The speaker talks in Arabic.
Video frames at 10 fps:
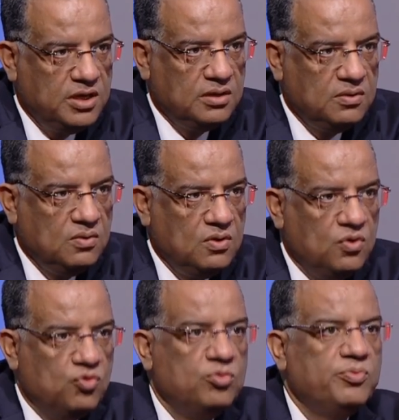بالك
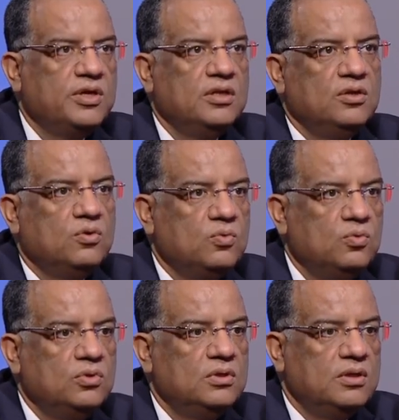ممكن
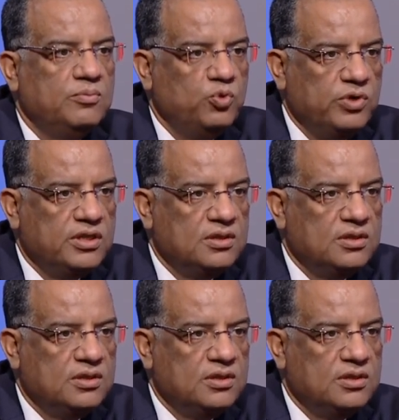يكون من